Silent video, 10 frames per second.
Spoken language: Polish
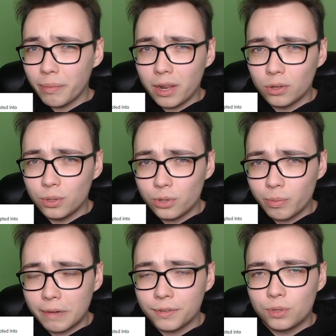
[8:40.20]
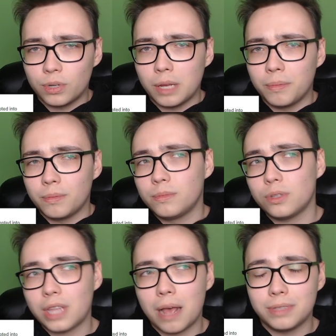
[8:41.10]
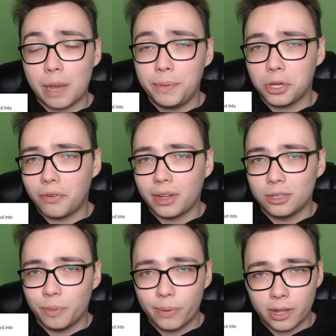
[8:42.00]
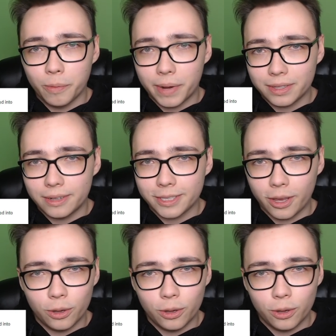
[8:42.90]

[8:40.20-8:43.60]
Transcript: mail od YouTube'a, w którym zostałem zaaplikowany do programu partnerskiego